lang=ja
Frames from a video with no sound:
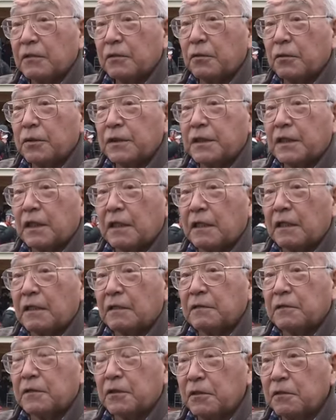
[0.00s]
そうしたら
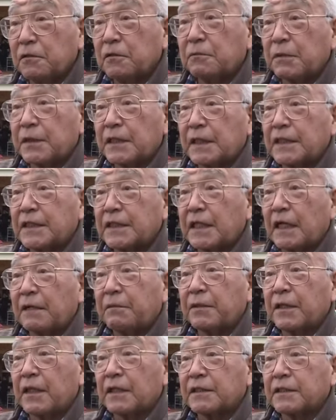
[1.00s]
すぐまた2回
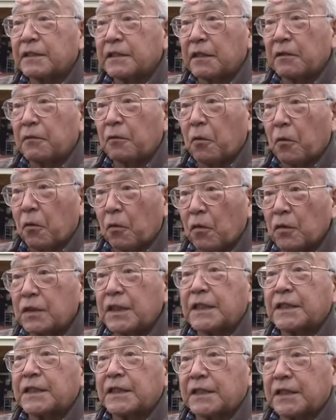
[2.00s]
目が来て大き
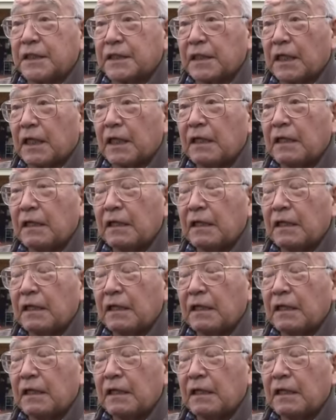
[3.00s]
な地震でした。